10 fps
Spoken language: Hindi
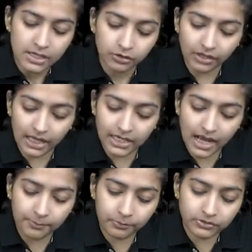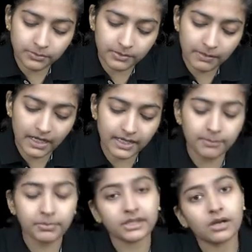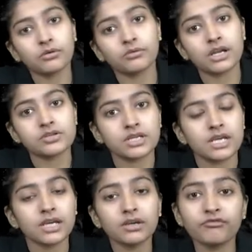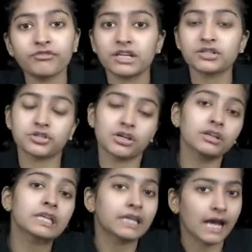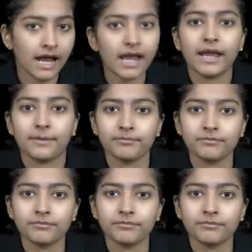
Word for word: तो यानी आपको सबसे पहले ये पता होना चाहिए कि फ्रिक्शन क्या है